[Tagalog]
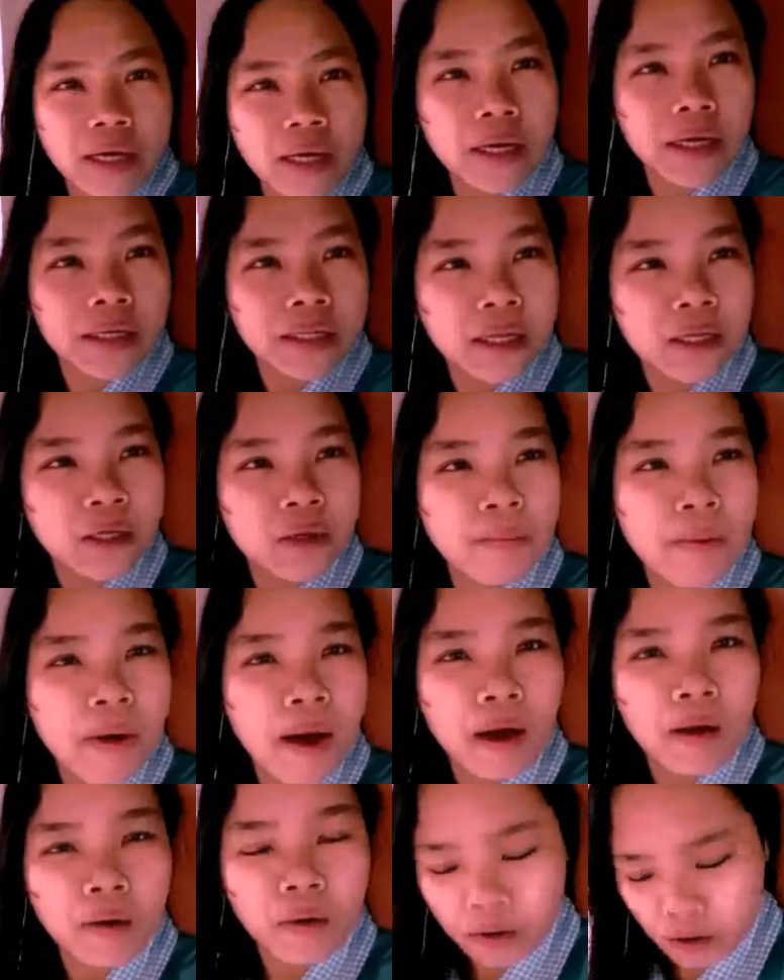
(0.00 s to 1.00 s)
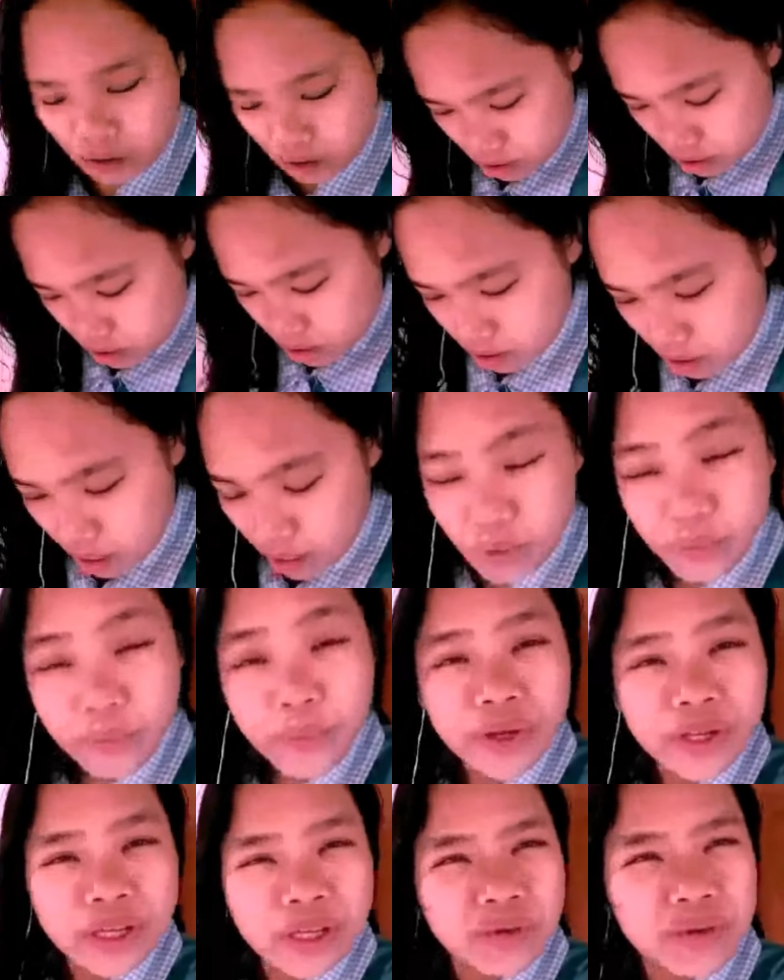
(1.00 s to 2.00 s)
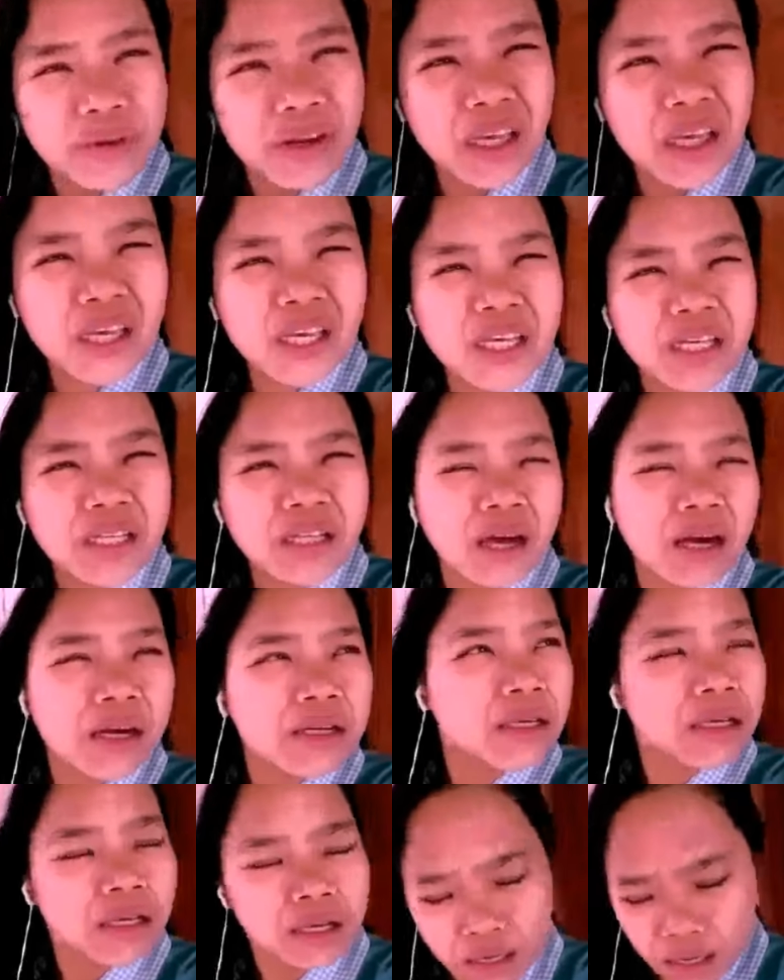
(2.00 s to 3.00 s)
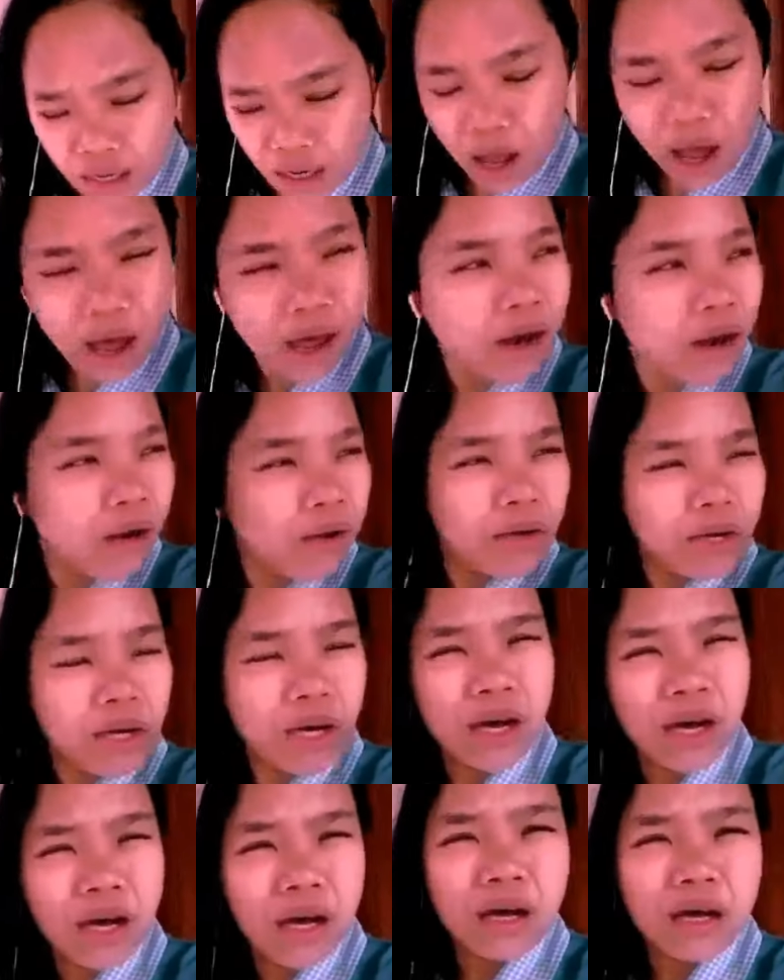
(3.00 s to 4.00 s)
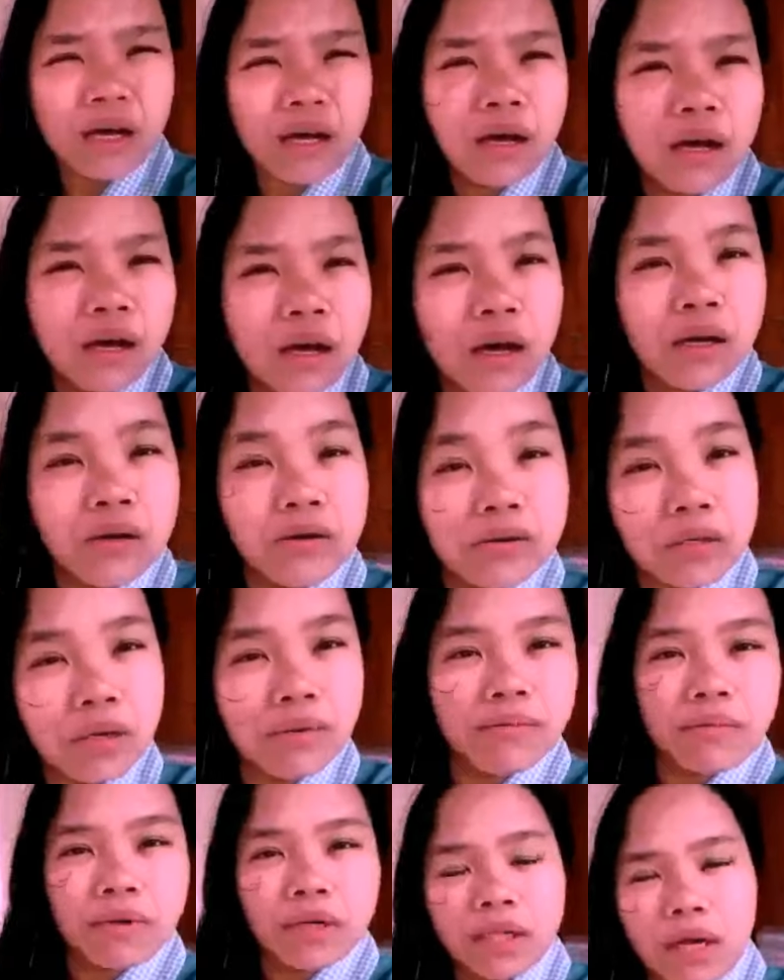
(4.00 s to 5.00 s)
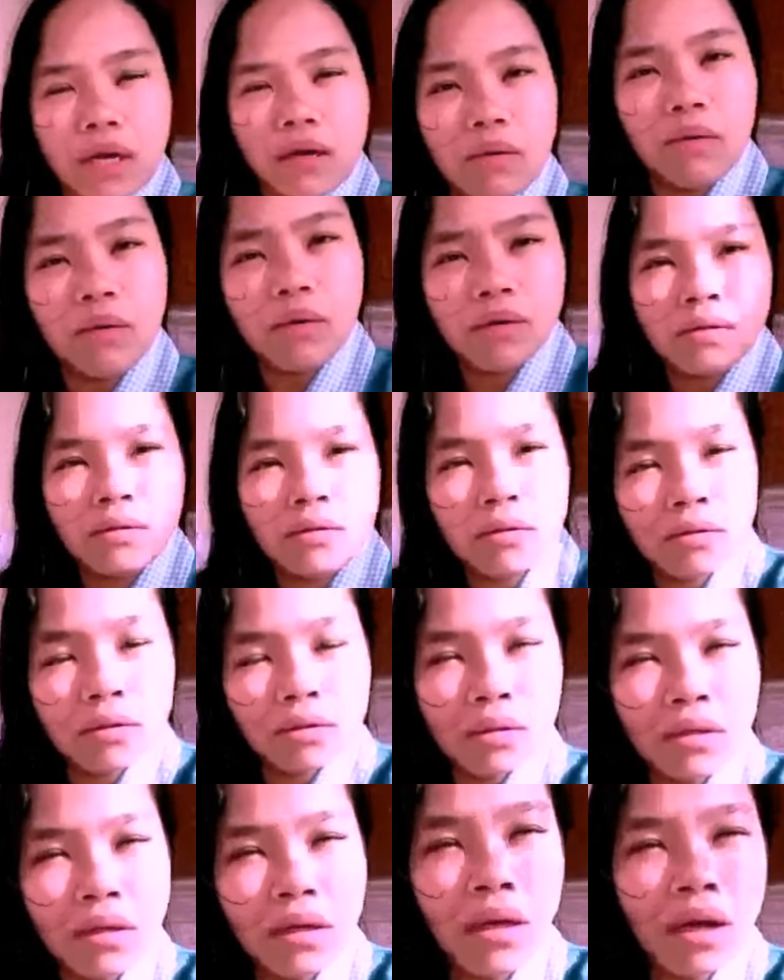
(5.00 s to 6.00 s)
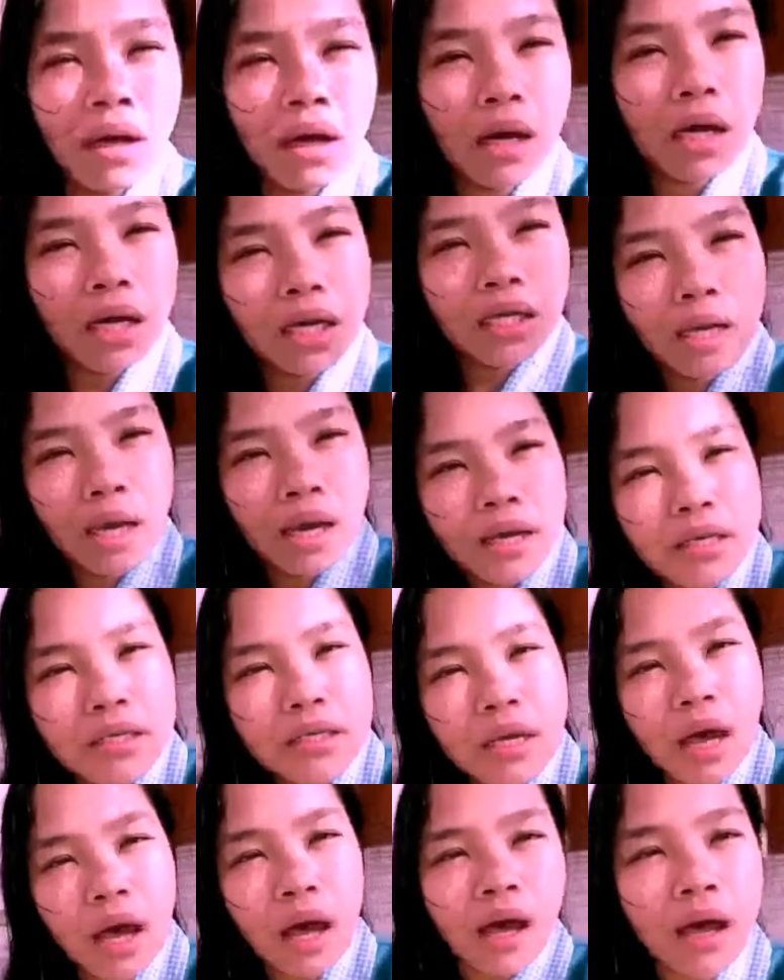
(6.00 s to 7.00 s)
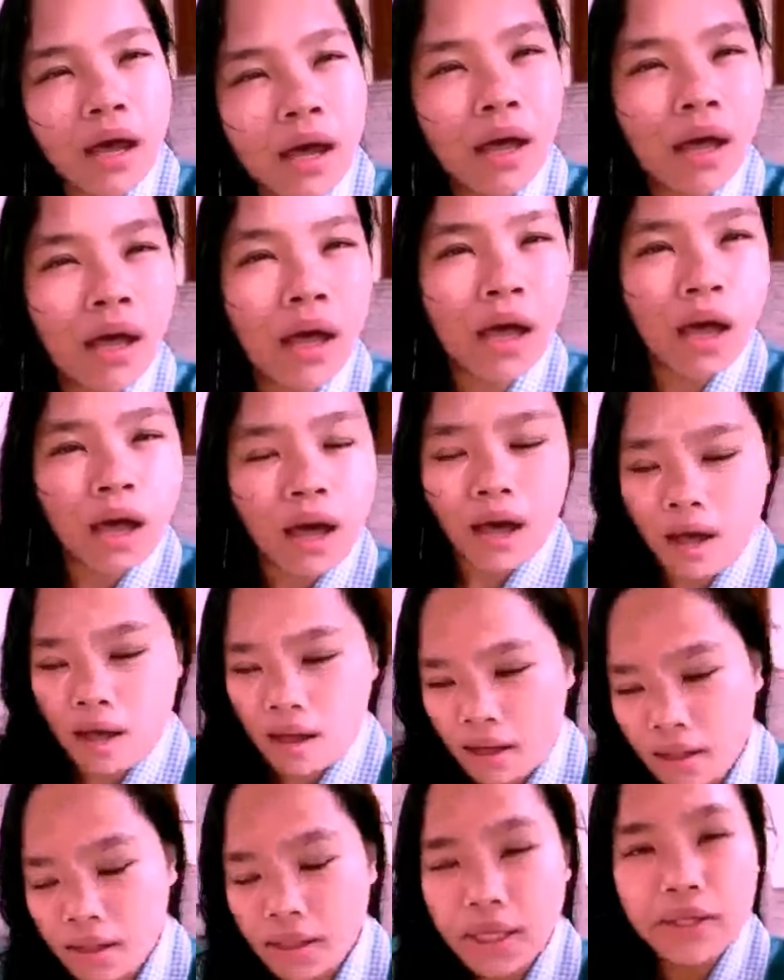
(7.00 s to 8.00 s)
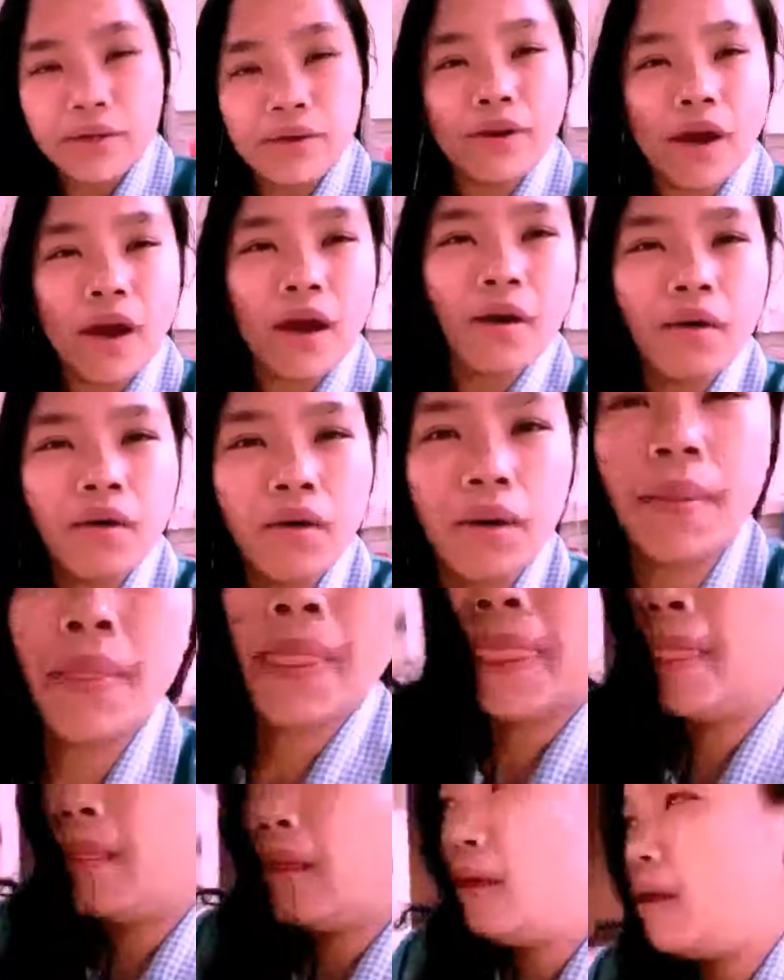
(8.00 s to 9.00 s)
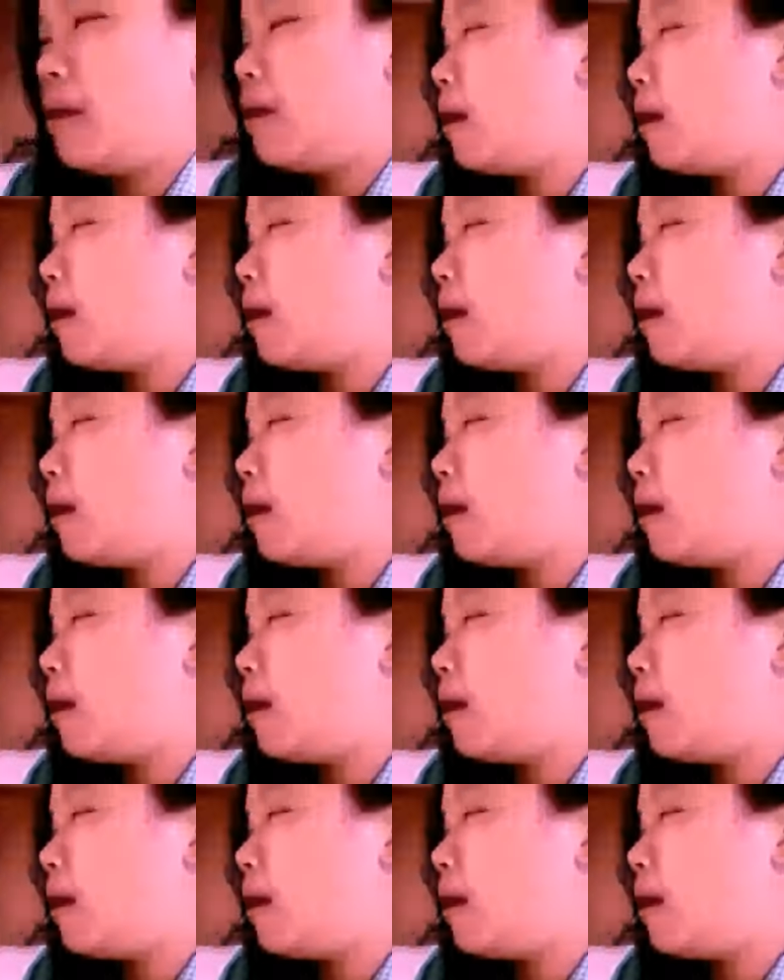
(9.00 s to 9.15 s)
Ay, nakikita niyo ba ako? Kayo po hindi ko nakikita kasi ang araw naka ano sa mata ko. Ayan guys, ha. Ah, dito na ako.